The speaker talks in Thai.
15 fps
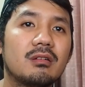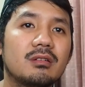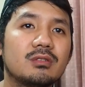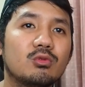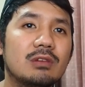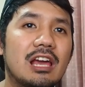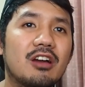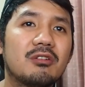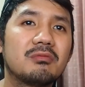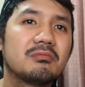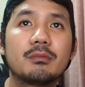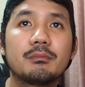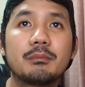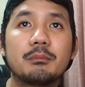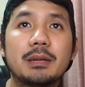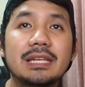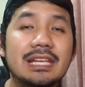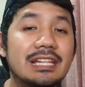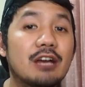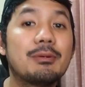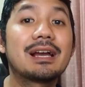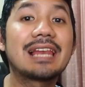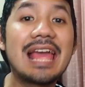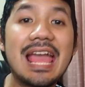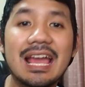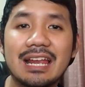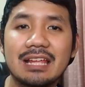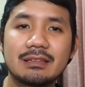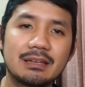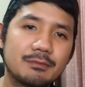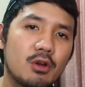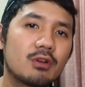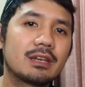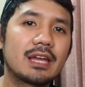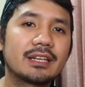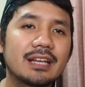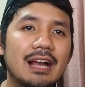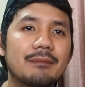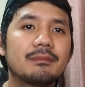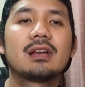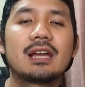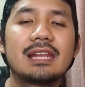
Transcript: ดูแล้วไม่ดีเท่าภาคแรกอะไรทำนองนั้นครับ